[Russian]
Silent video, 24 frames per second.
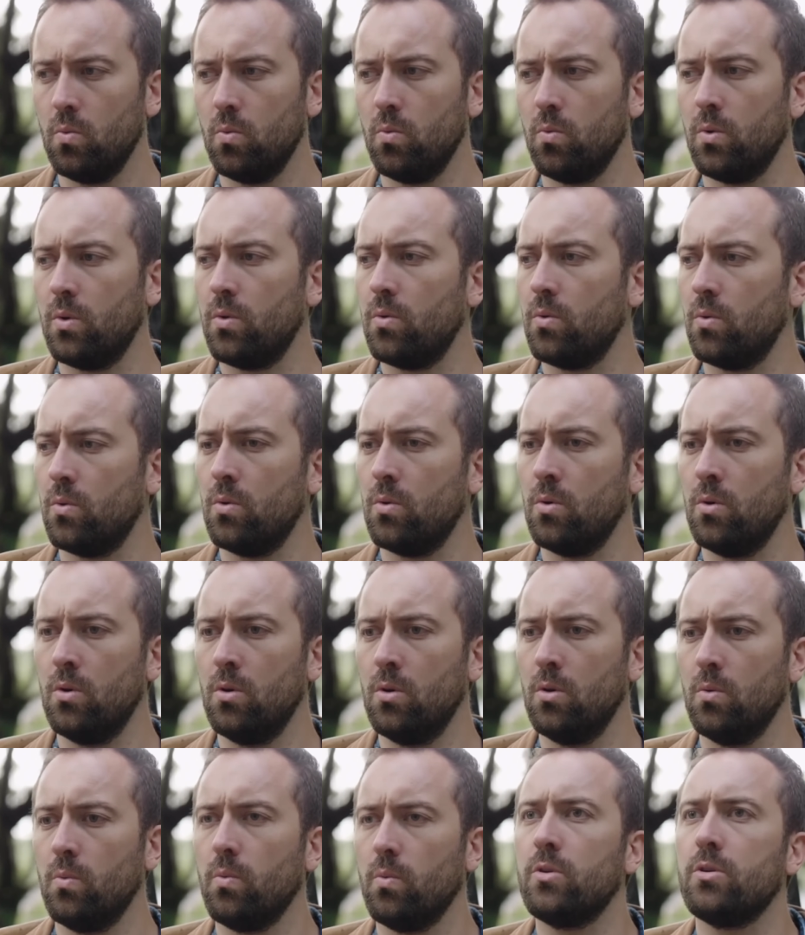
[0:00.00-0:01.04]
Ну,
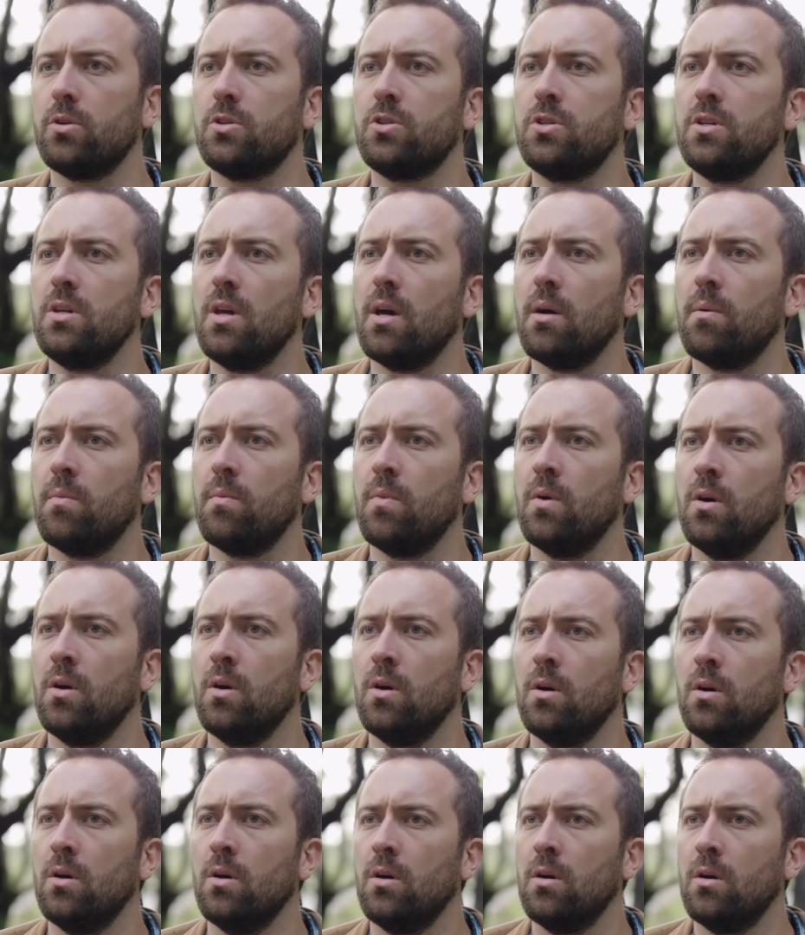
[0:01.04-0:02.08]
ты понимаешь, что...
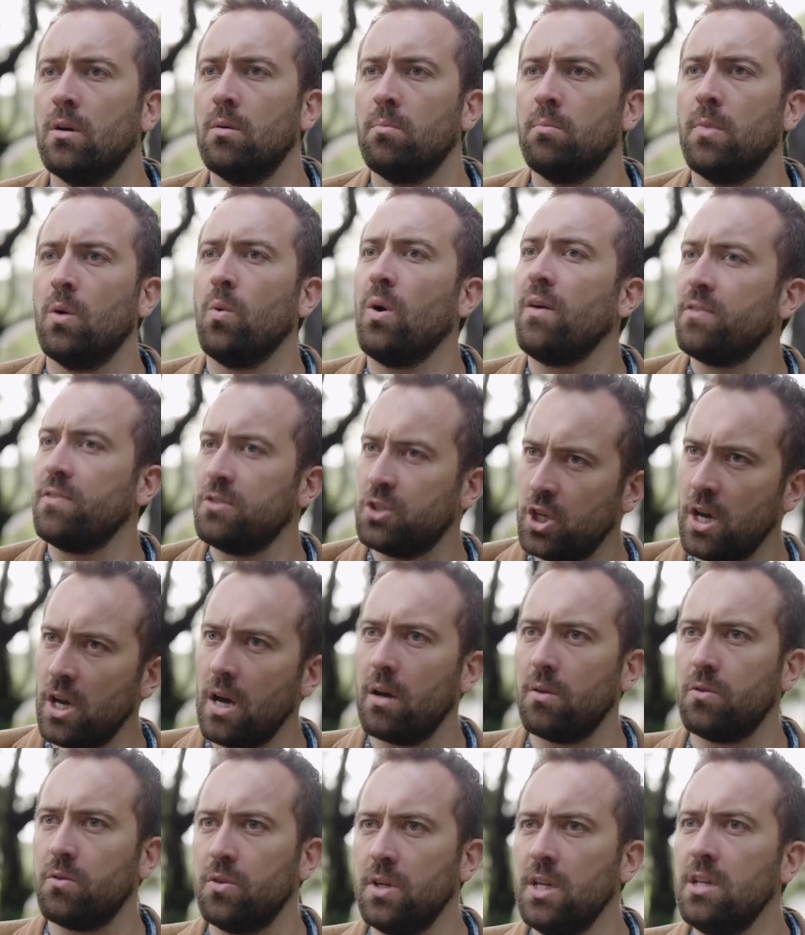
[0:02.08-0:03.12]
Я люблю
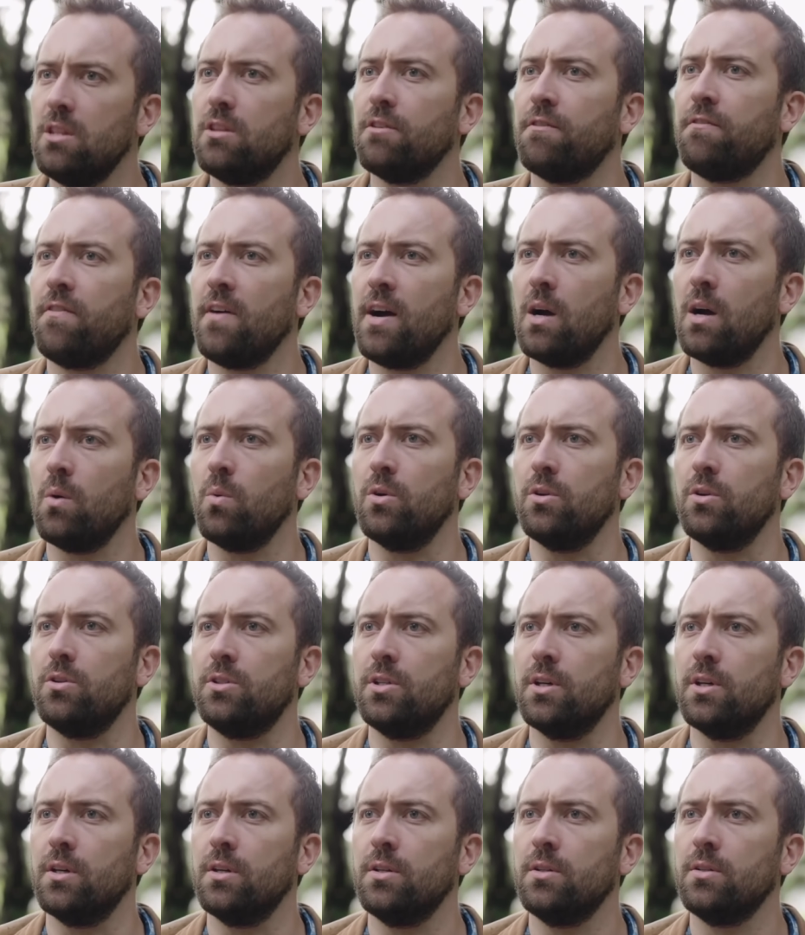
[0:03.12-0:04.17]
дрова, чтобы отапливать свой
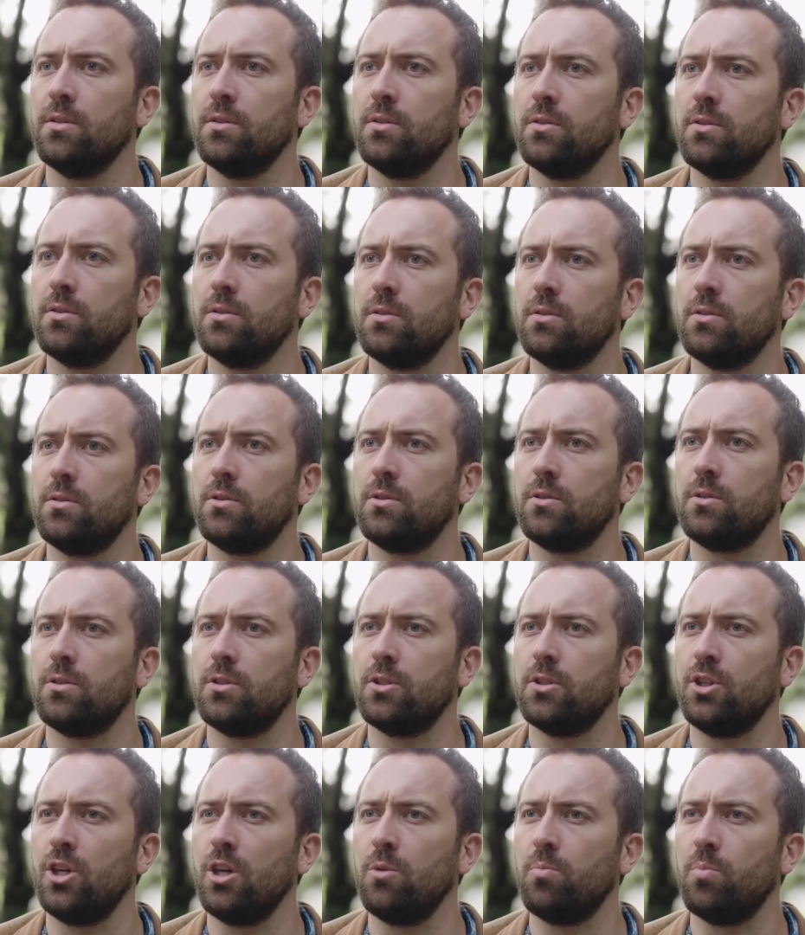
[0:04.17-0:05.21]
дом.
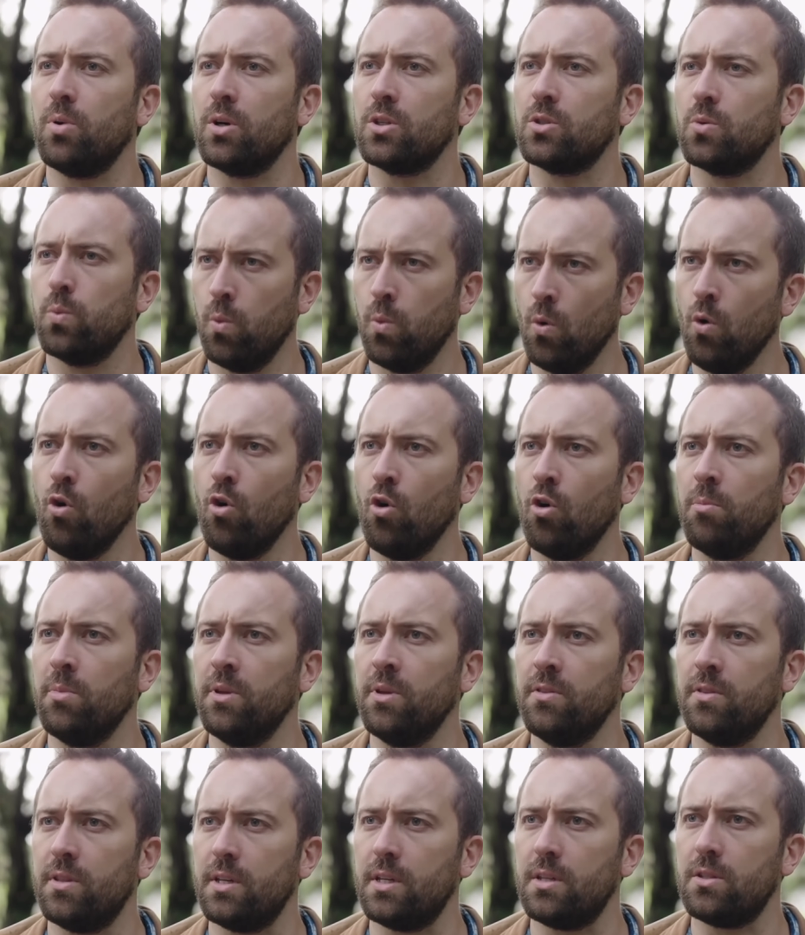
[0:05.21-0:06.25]
Отапливать свой дом,
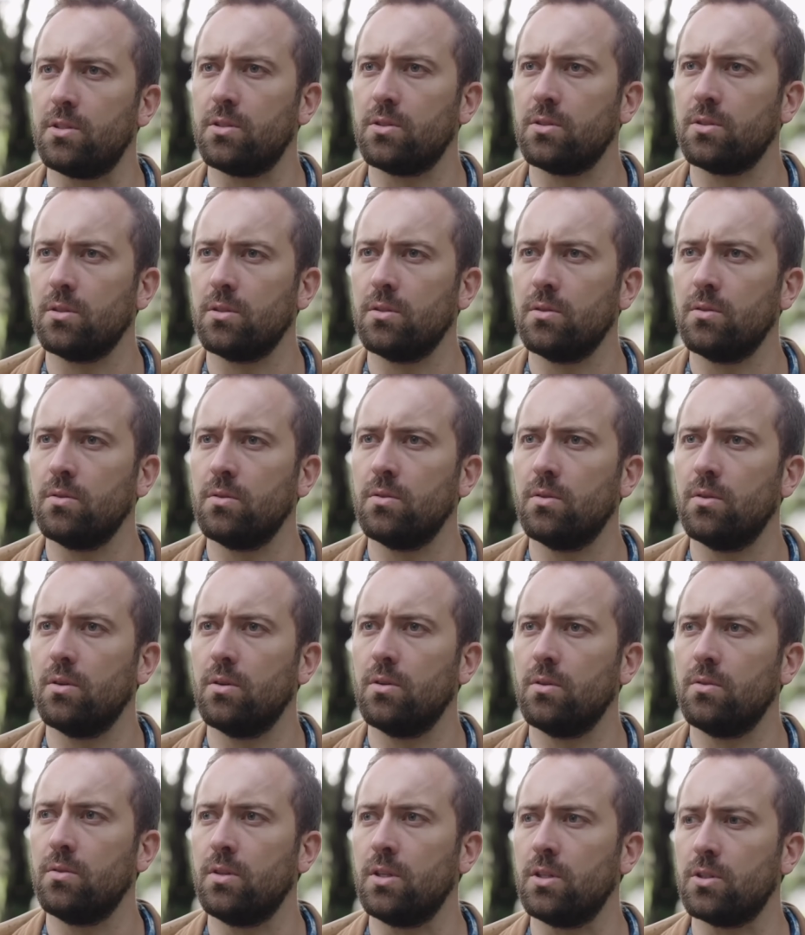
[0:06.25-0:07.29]
ведь там...
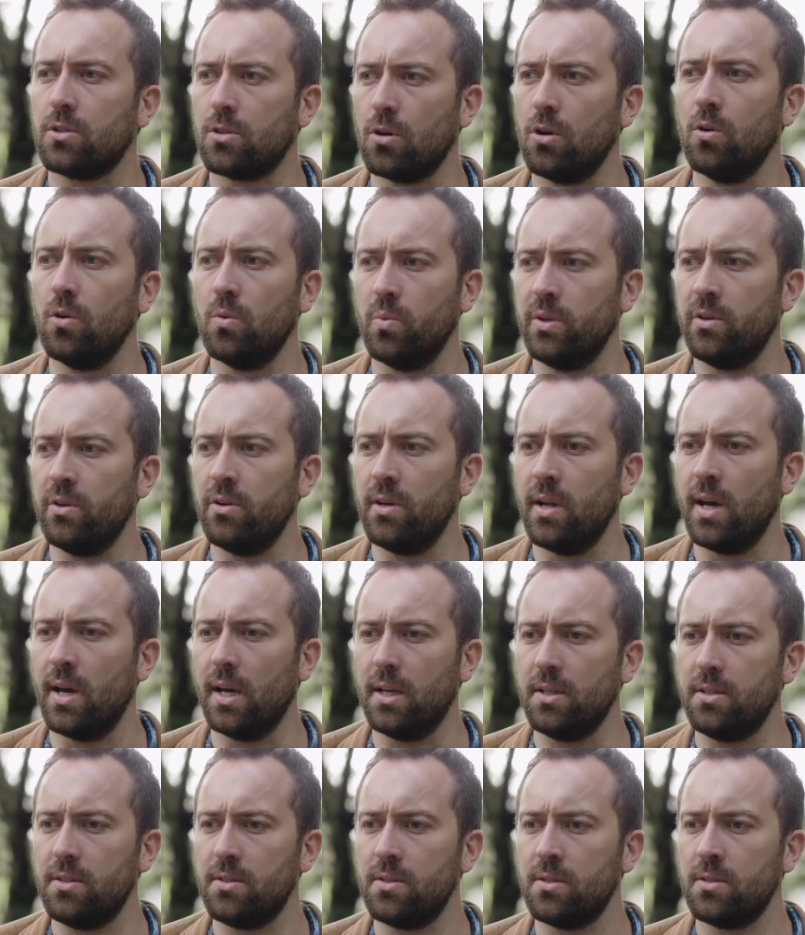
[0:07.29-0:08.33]
Моя жена и
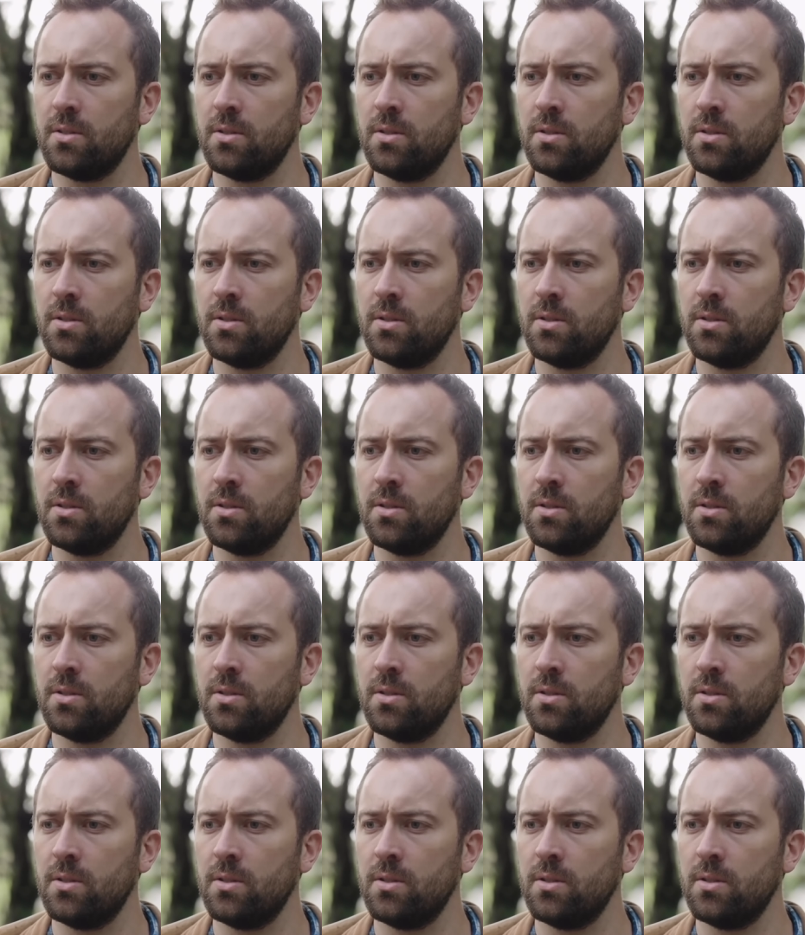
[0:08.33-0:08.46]
ребенок.